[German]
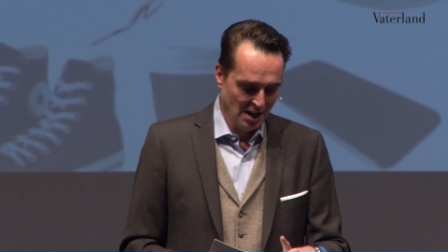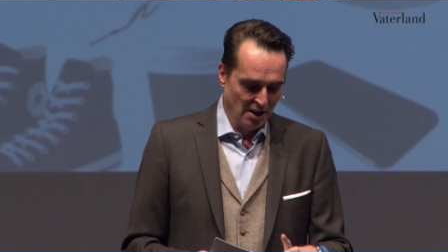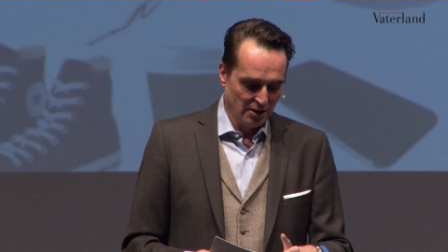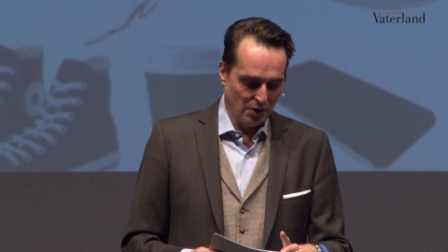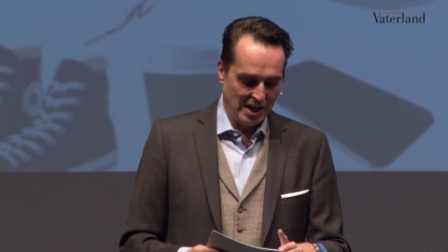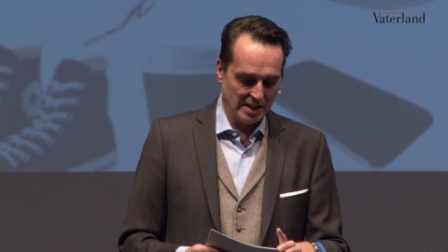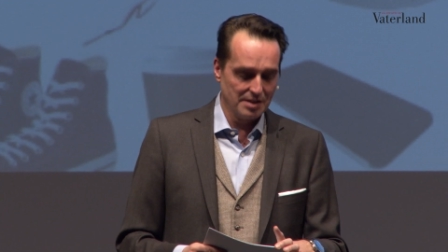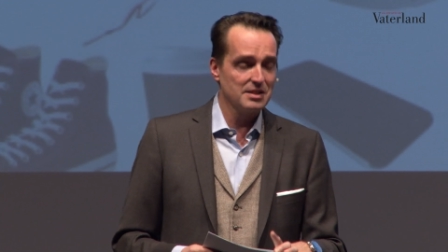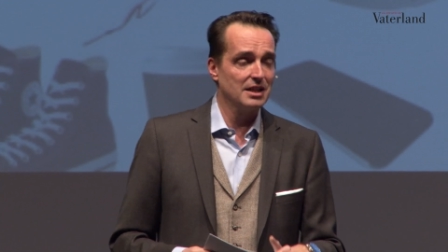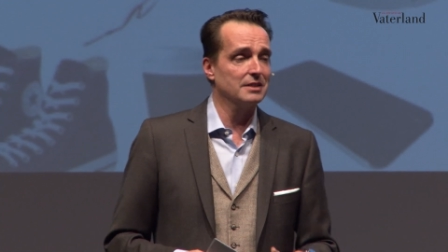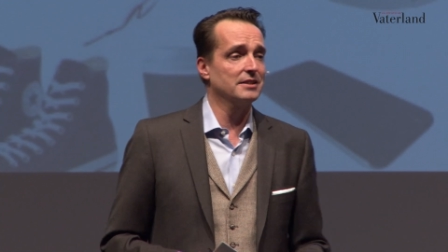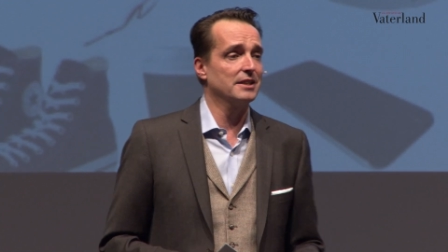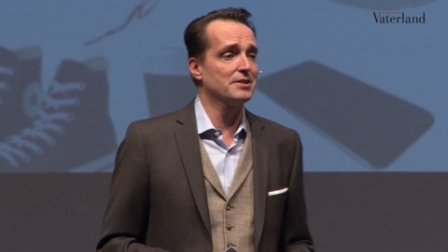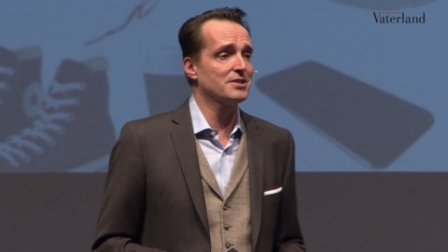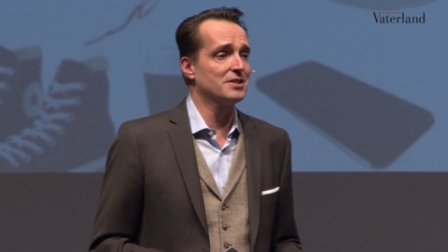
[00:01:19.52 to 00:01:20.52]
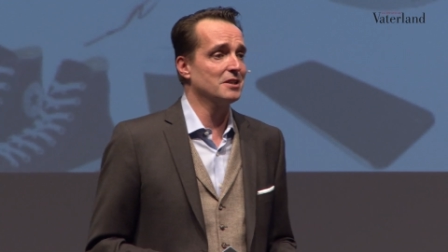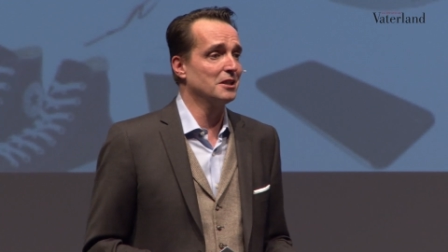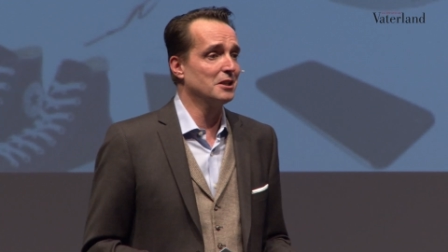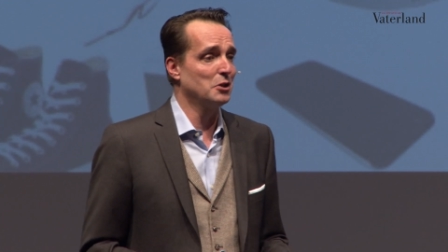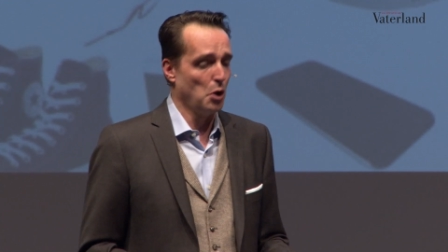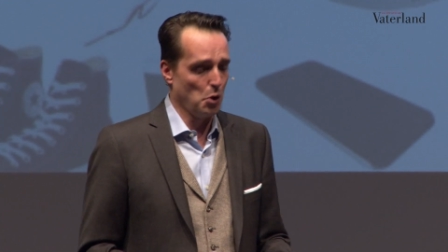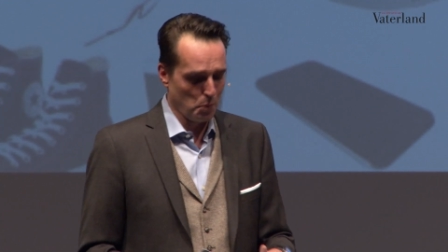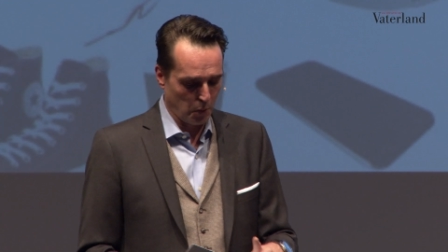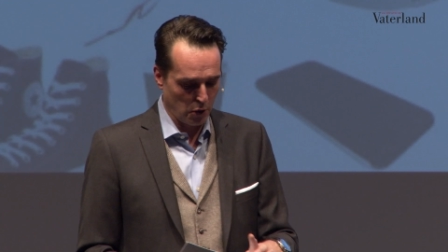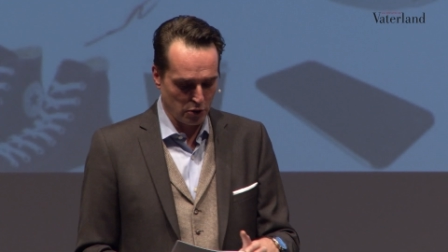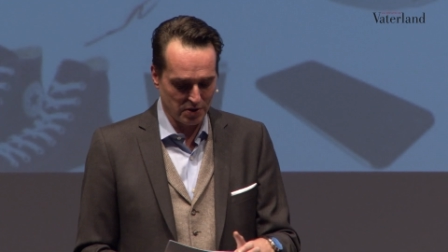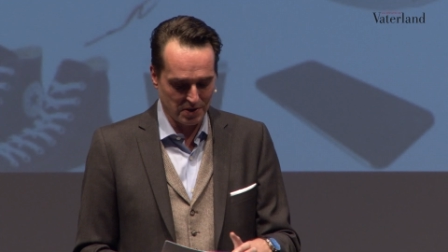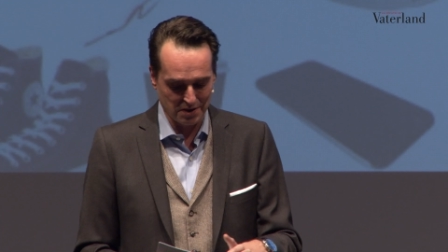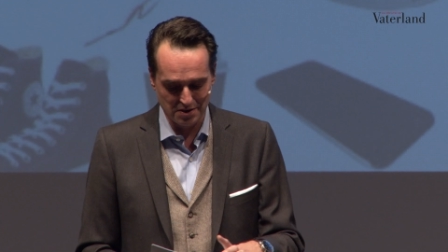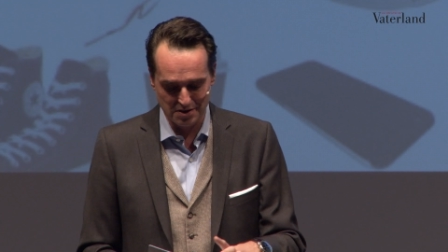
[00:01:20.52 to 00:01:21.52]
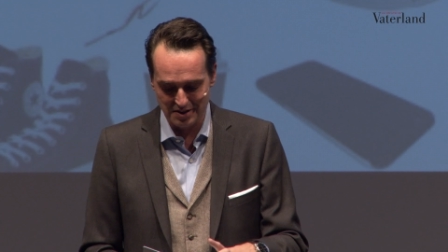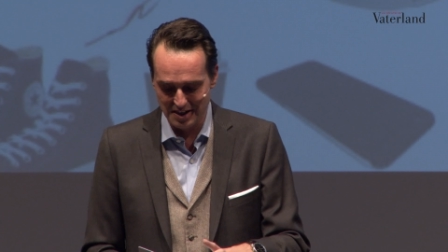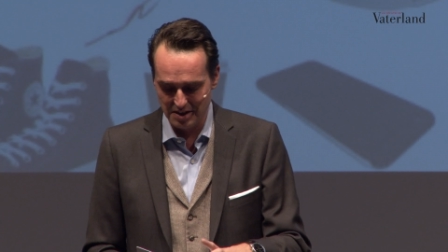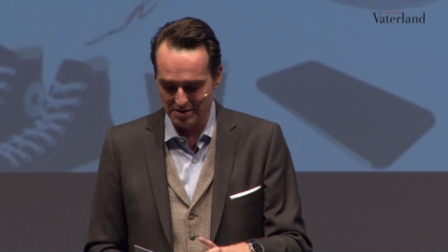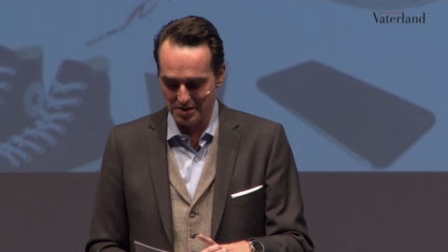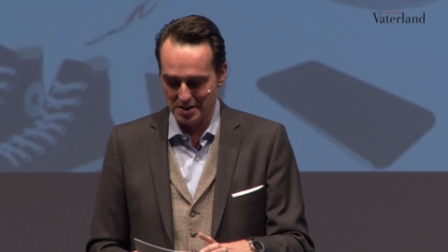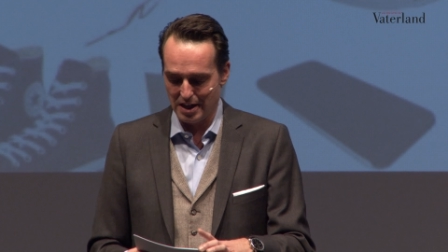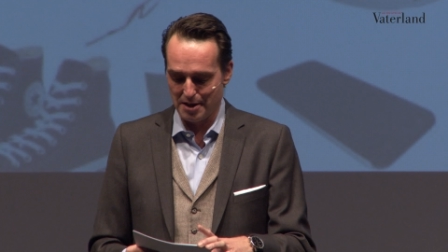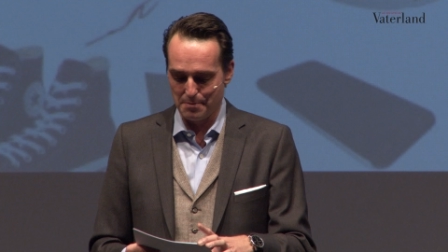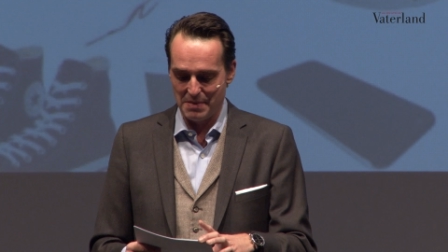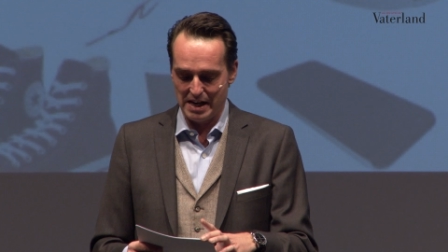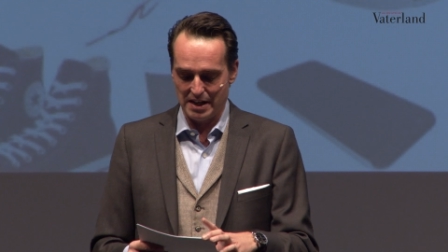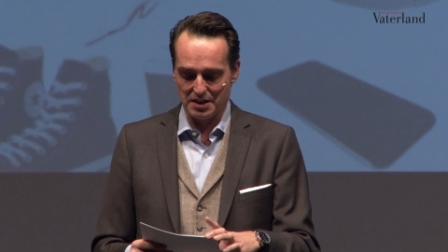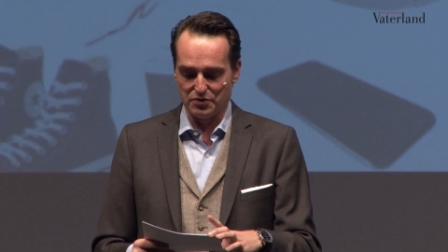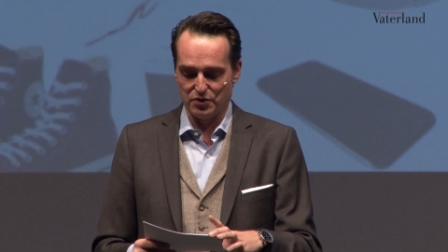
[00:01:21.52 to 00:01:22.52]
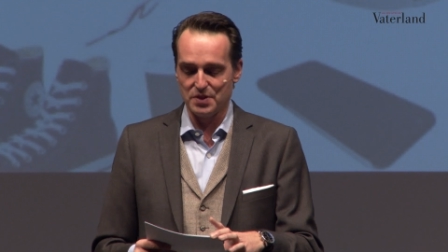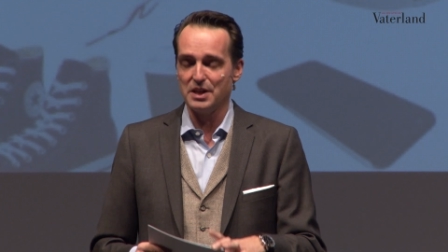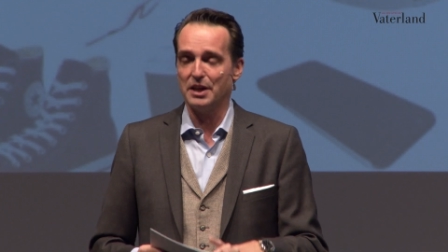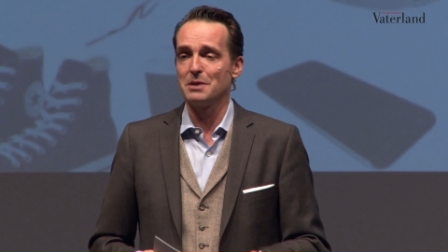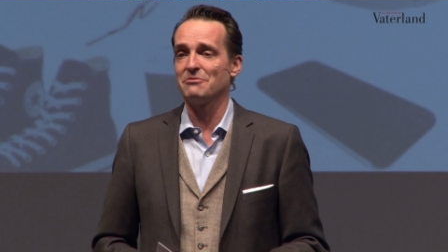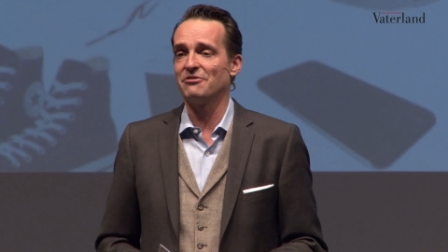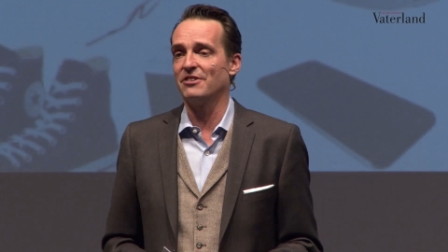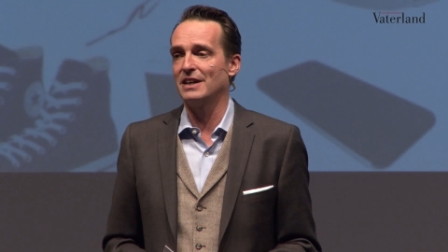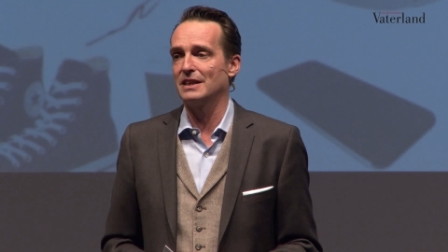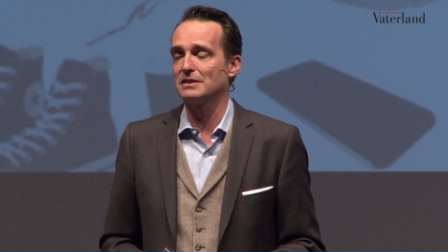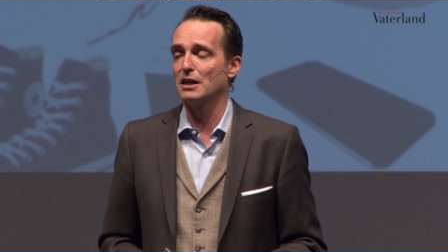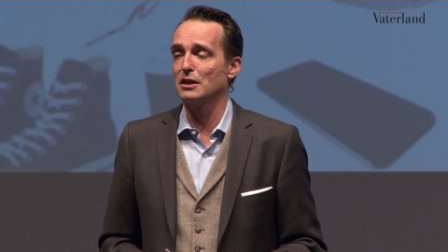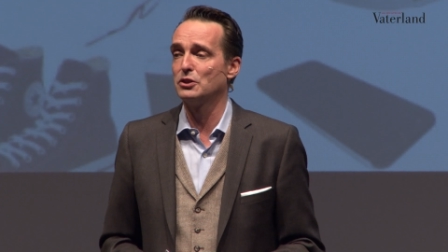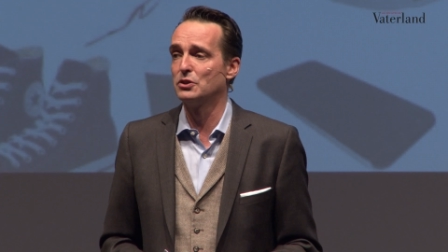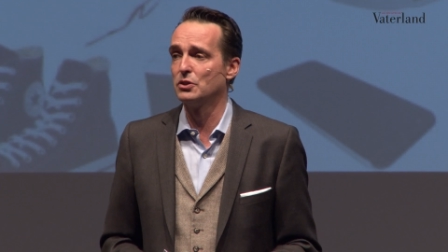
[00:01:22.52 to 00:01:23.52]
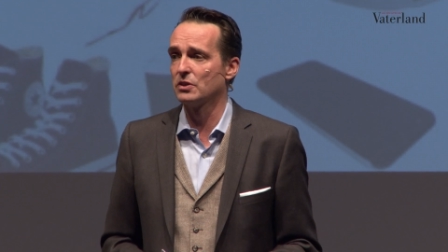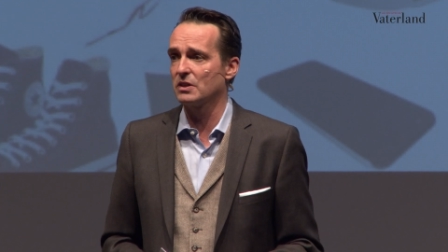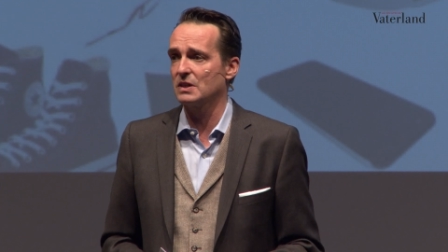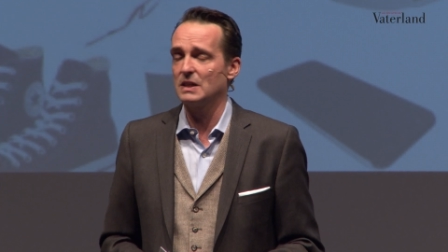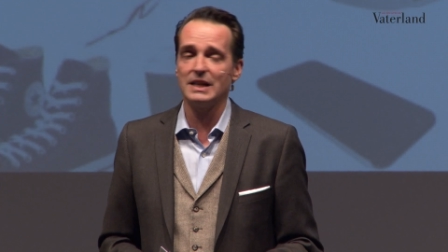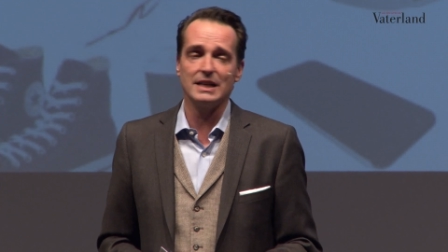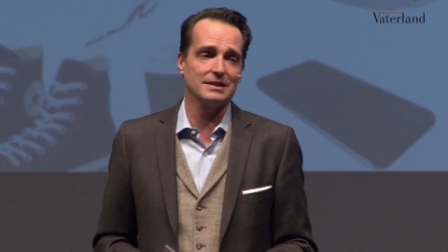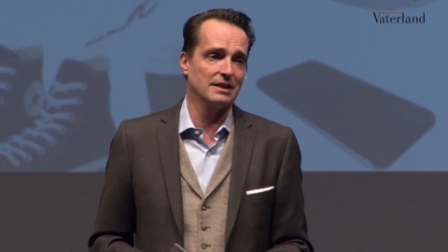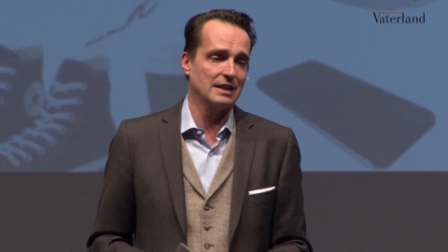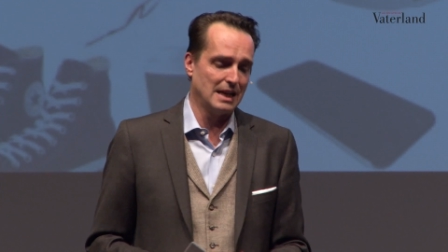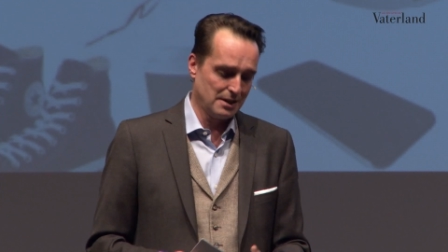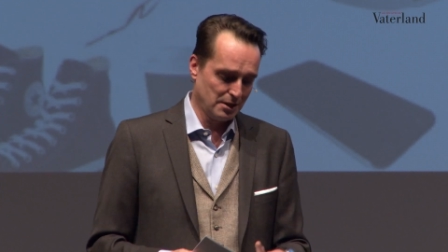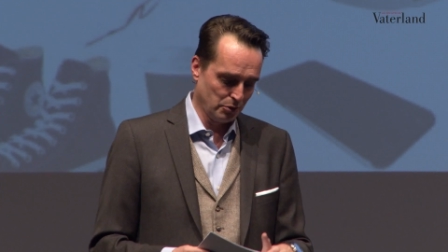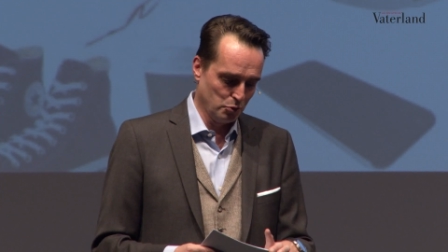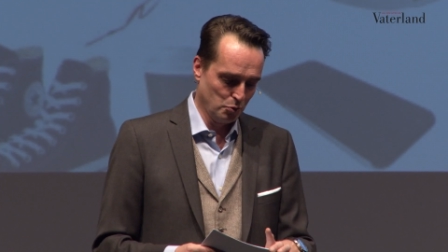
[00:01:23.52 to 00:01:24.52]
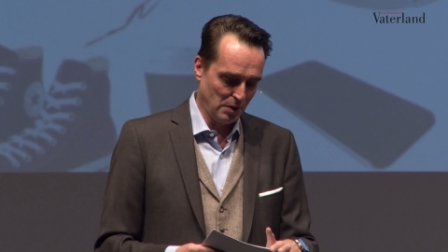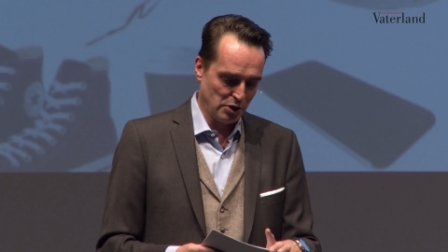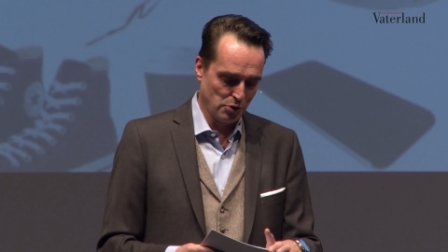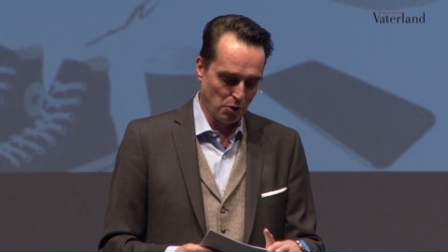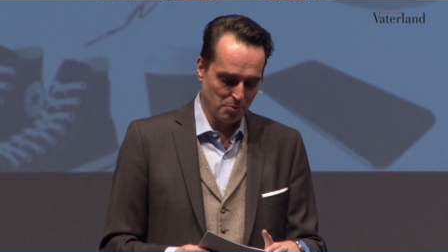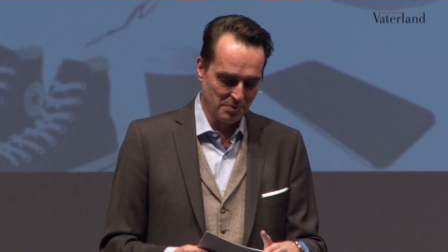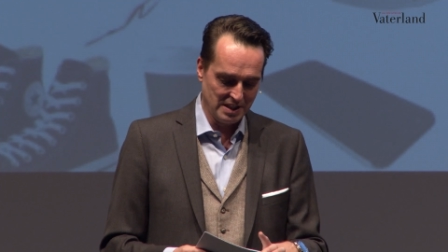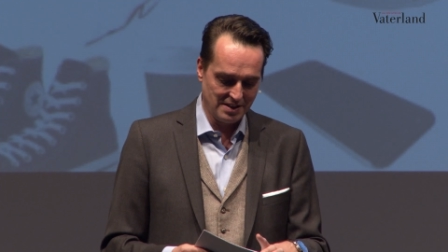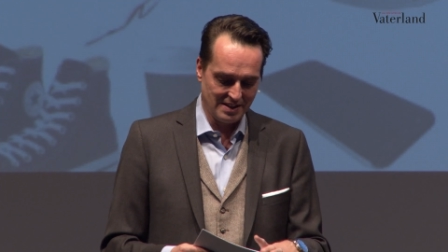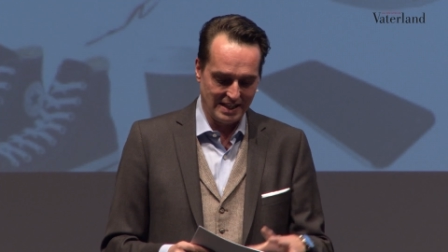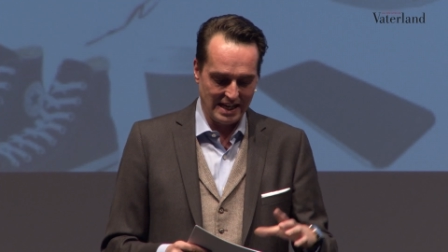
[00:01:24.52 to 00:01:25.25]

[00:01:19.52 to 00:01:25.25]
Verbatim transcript: Johannes hat den CEO-Posten dieses Jahr im März von seinem Vater Jürg Kletterach übernommen.